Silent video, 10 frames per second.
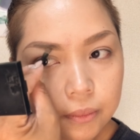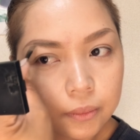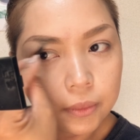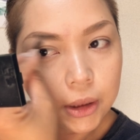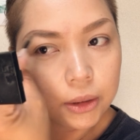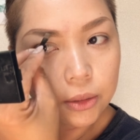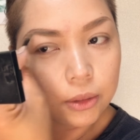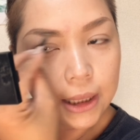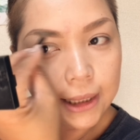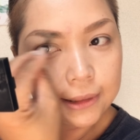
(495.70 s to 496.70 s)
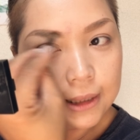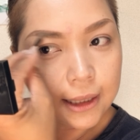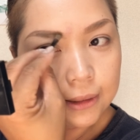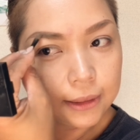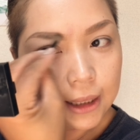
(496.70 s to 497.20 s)
dito light
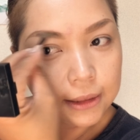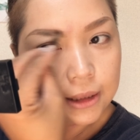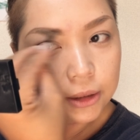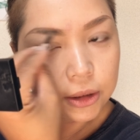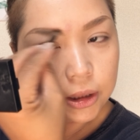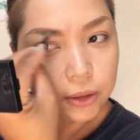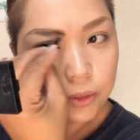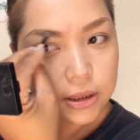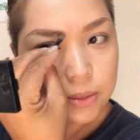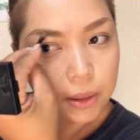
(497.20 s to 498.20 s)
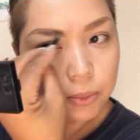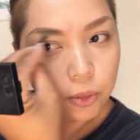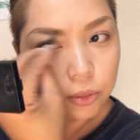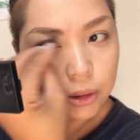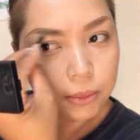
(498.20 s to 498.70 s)
lang light lang yung dito kasi may
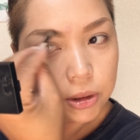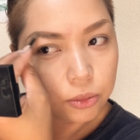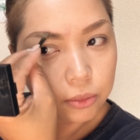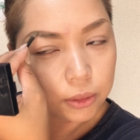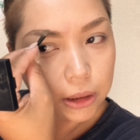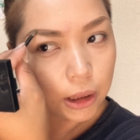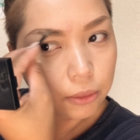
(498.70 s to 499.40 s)
buhok naman yung kilay ko